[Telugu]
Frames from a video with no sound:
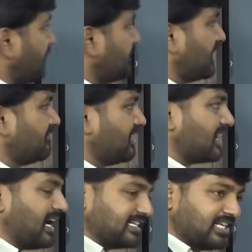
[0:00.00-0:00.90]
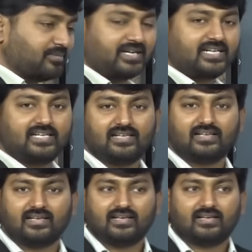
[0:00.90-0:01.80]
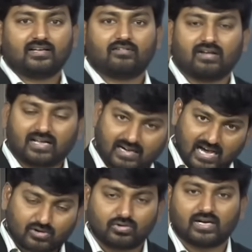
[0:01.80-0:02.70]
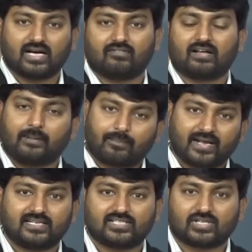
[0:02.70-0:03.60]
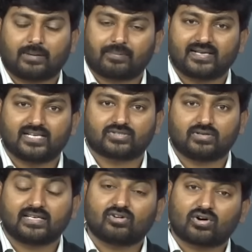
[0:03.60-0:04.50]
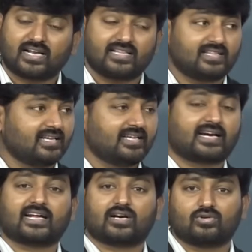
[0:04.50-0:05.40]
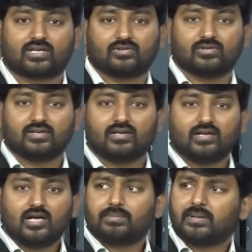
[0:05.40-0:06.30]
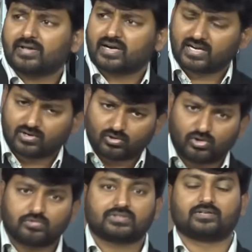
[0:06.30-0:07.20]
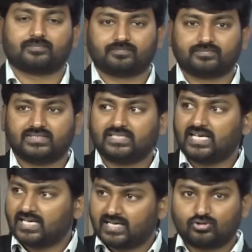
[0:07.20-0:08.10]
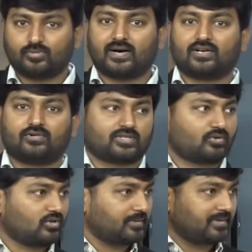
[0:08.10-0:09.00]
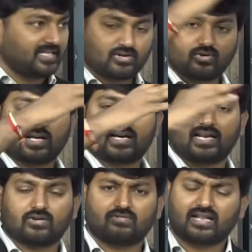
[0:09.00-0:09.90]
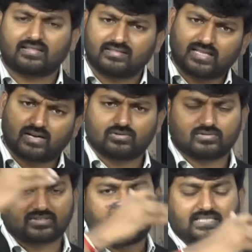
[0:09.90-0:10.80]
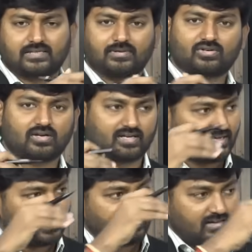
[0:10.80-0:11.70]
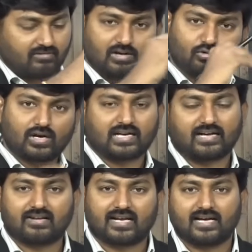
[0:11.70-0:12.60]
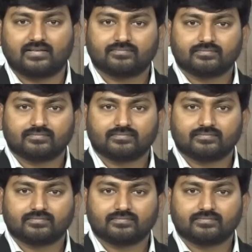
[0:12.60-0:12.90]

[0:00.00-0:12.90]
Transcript: ఉన్నది మళ్ళీ వాళ్ళకి ఆశలు పెట్టి వాళ్ళకి రాకుండా వాళ్ళు అప్లై చేసు అప్లై చేసుకొని ఇంకొకటి ఏంది ఎక్కడెక్కడ ఉంటారు పాపం ఎక్కడెక్కడో ఉంటారు ఏ దుబాయ్లో ఉంటారు కొంతమంది ఇంకో దగ్గర వాళ్ళందరూ ఛార్జీలు పెట్టుకొని వాళ్ళ ఊర్లకు రావాలిగా